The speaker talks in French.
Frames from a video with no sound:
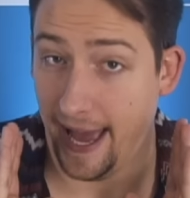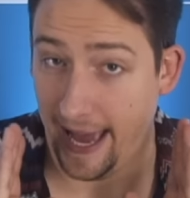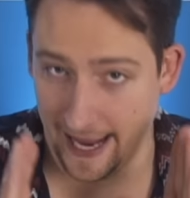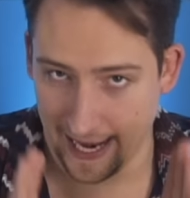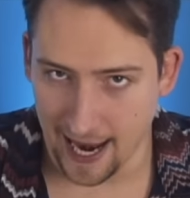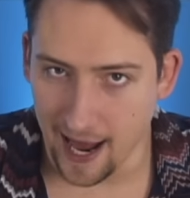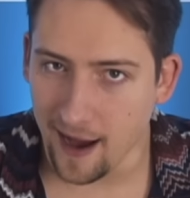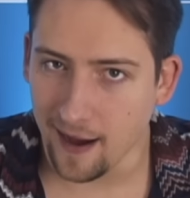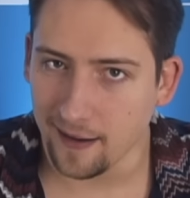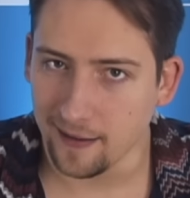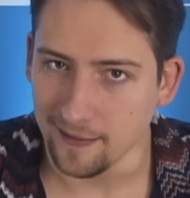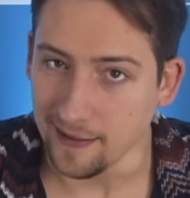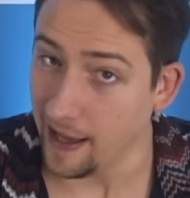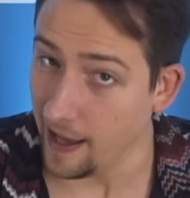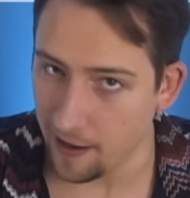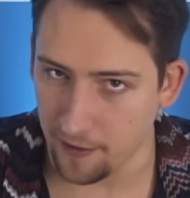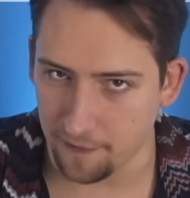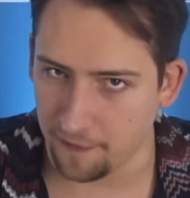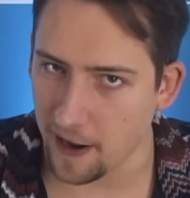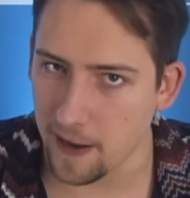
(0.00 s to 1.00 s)
Elle a
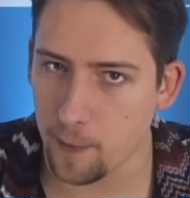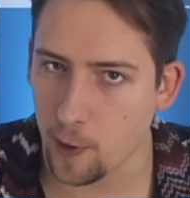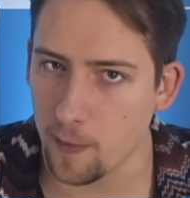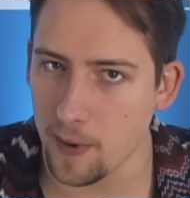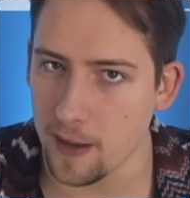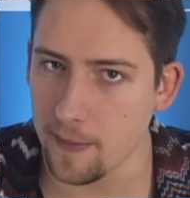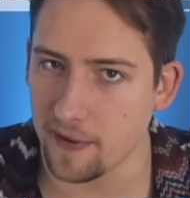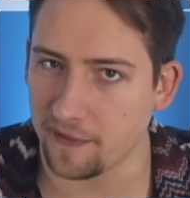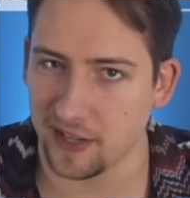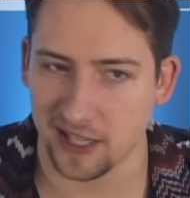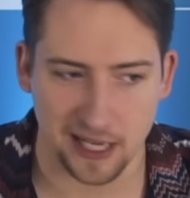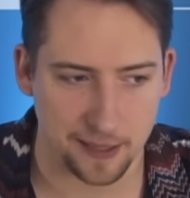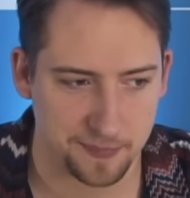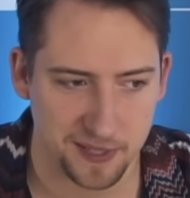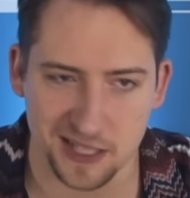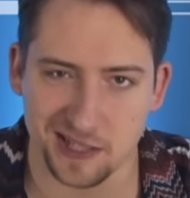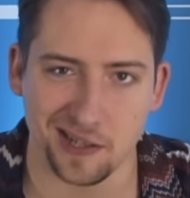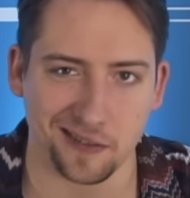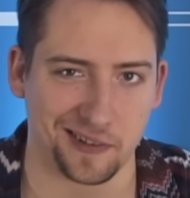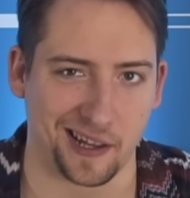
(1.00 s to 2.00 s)
un vrai problème avec les
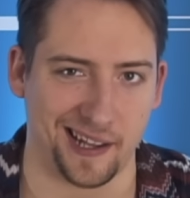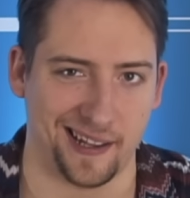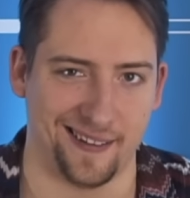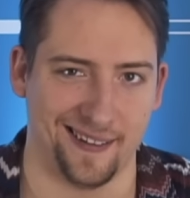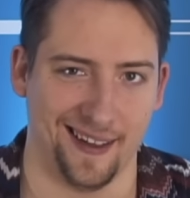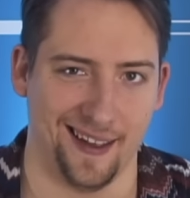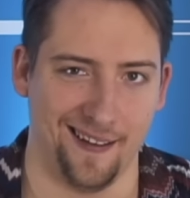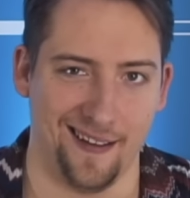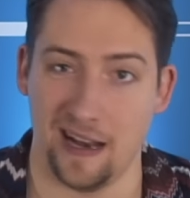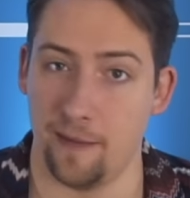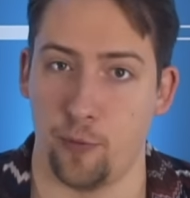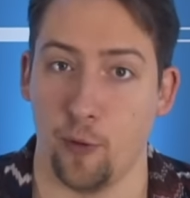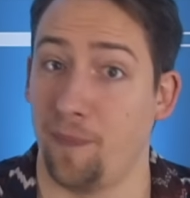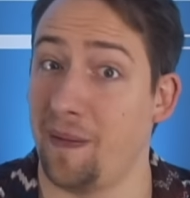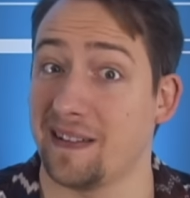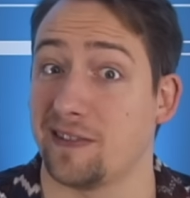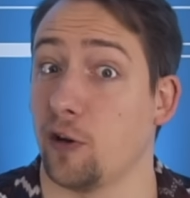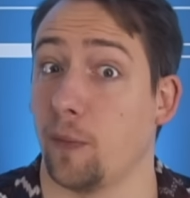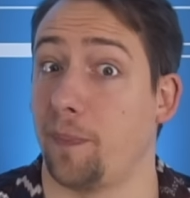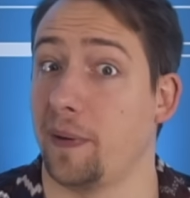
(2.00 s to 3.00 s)
petites entrées. Hein. Elle peut
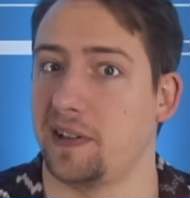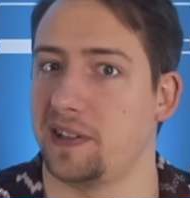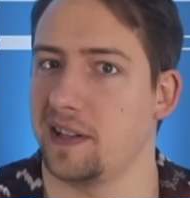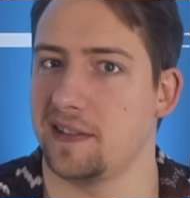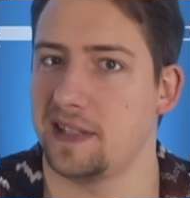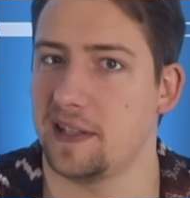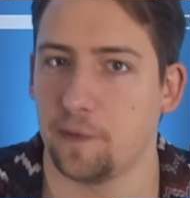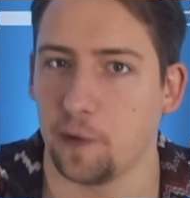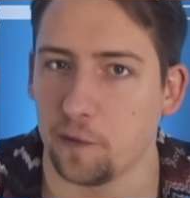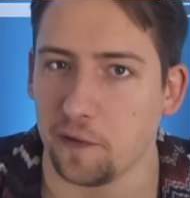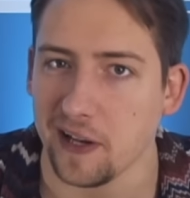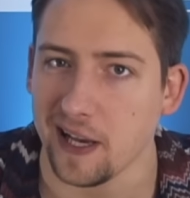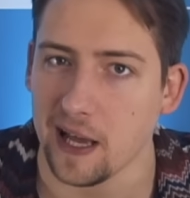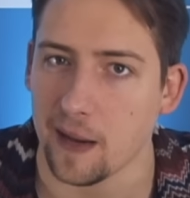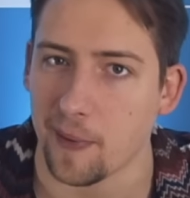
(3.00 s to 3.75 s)
pas s'empêcher de s'y faufiler